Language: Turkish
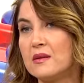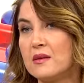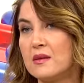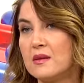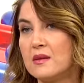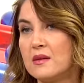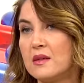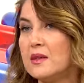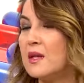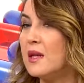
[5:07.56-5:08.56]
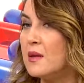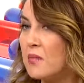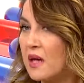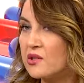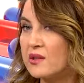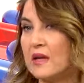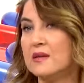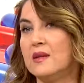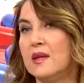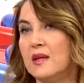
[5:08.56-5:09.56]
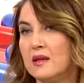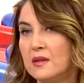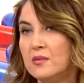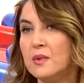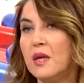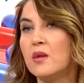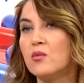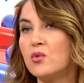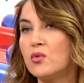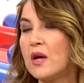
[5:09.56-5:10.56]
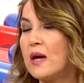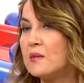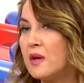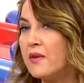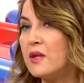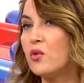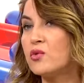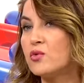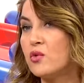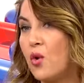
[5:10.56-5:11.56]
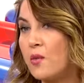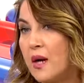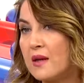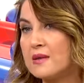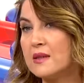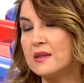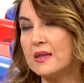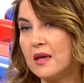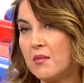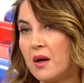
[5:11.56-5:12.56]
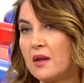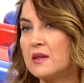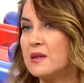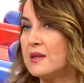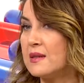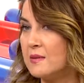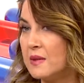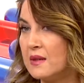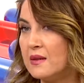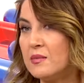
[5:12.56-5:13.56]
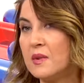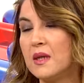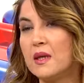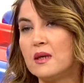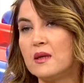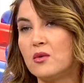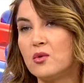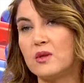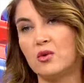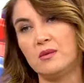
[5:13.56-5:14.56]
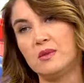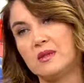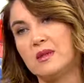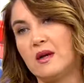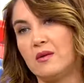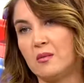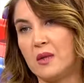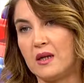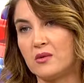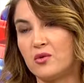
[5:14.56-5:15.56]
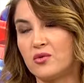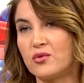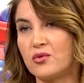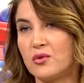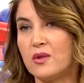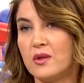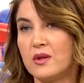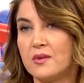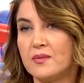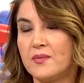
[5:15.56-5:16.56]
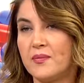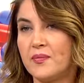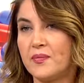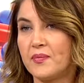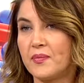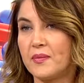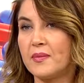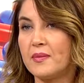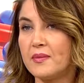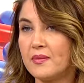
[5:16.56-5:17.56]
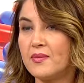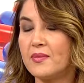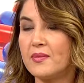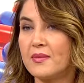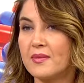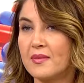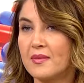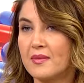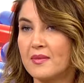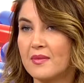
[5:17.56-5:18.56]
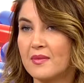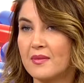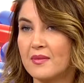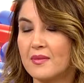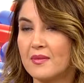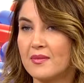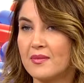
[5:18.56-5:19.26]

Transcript: e, hani en baştan ele alıp bu kayma ve göz görme azlığı neye bağlı tespit edip e, ona göre bir tedavi planlıyoruz. Bir aile e, Hı hı. çocuğunda göz